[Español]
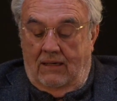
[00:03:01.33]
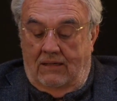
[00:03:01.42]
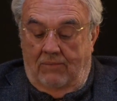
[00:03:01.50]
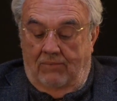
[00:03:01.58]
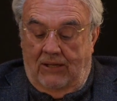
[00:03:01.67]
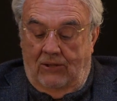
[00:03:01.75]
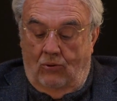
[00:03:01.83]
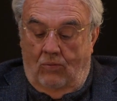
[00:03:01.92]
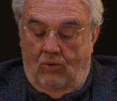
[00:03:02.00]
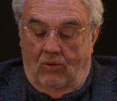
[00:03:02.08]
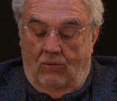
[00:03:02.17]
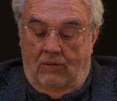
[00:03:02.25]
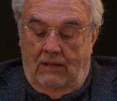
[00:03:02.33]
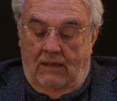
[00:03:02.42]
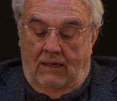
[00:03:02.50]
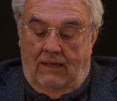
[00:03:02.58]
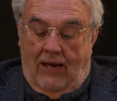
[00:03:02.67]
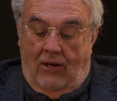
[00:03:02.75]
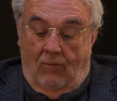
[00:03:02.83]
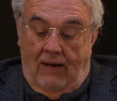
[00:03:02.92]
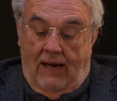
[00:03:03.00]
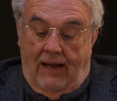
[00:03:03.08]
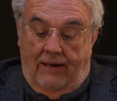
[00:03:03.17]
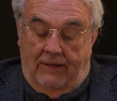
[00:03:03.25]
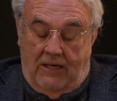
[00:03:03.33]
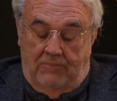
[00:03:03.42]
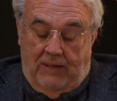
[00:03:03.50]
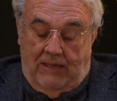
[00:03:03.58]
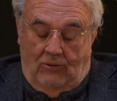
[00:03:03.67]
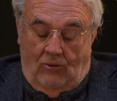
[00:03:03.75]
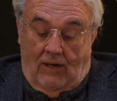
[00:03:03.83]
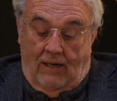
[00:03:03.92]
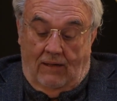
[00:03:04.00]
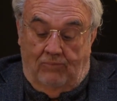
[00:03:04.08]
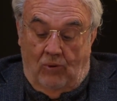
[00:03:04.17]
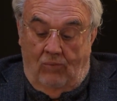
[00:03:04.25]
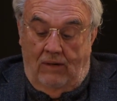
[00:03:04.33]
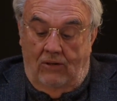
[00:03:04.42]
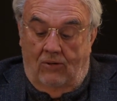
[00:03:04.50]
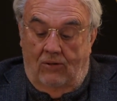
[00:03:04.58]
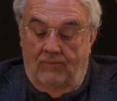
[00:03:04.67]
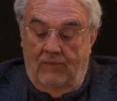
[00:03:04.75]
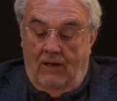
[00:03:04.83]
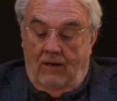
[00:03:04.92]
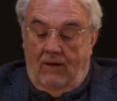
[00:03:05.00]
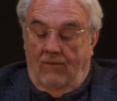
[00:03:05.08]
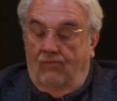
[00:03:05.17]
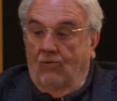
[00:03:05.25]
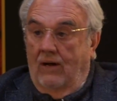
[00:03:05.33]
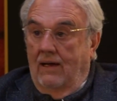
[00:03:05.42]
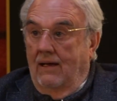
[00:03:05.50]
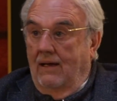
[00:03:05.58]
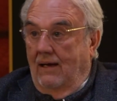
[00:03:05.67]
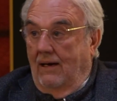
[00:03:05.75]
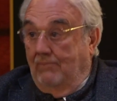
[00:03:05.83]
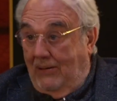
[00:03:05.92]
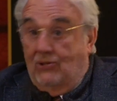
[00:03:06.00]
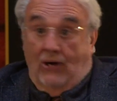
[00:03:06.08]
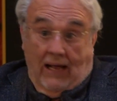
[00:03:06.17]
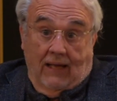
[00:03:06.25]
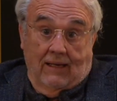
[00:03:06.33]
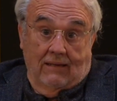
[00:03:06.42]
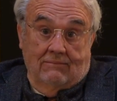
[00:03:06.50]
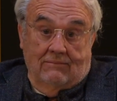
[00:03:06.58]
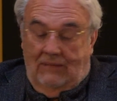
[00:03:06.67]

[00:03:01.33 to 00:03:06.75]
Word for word: que siempre tuvo eh, la novela respecto al público fue el personaje.